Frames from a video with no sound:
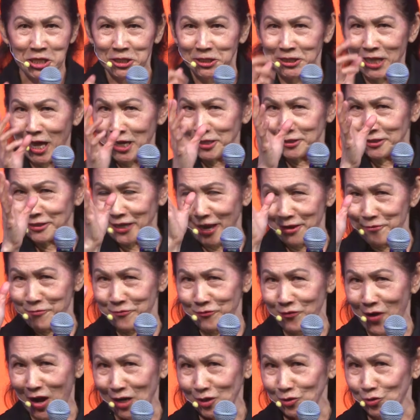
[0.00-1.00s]
ตั้งใจ
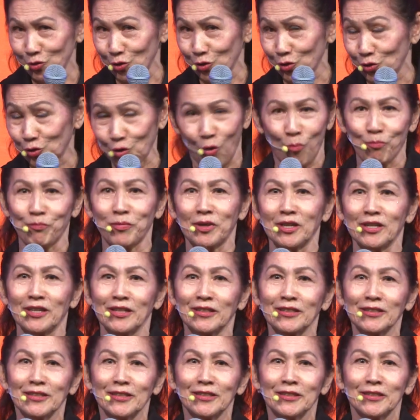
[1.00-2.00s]
ฟังจนจบเลย
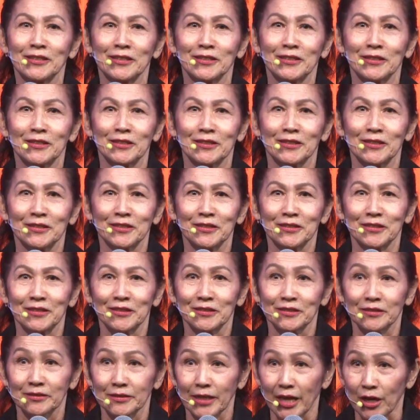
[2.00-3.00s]

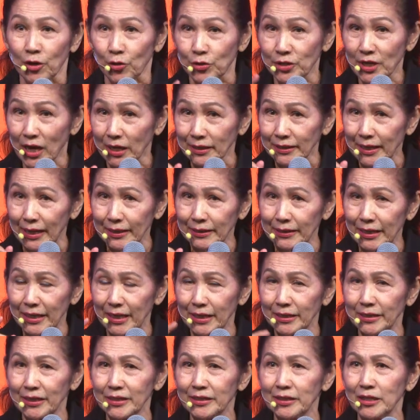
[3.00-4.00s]
แต่ก็ยังลังเล
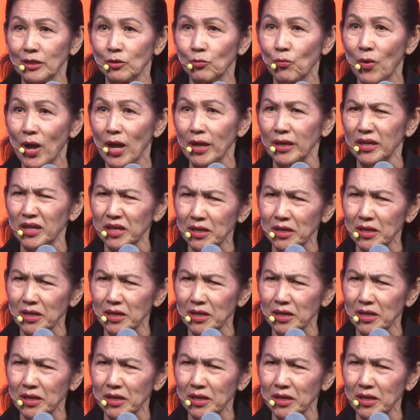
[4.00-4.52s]
นิดนึงว่า